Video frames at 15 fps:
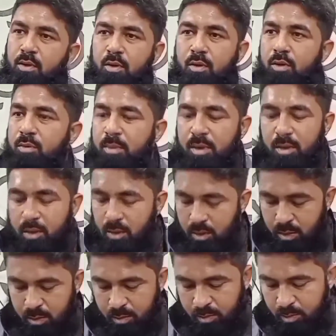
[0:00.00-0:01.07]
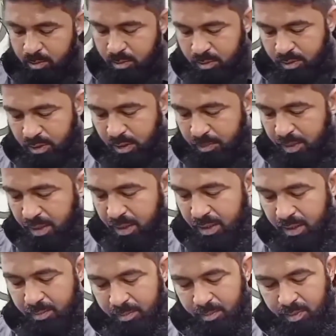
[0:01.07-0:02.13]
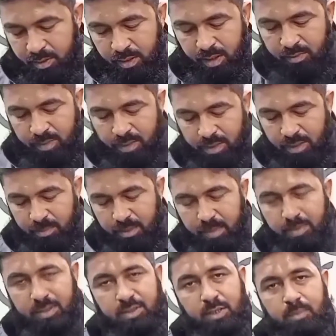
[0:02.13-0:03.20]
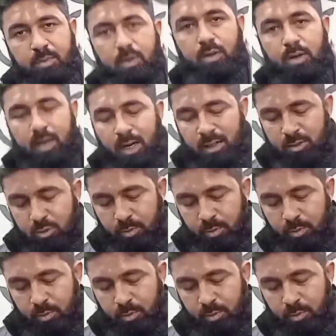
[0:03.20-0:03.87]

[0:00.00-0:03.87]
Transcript: कोई भी स्नैपड्रैगन के अलावा नहीं है मेरे पास स्नैपड्रैगन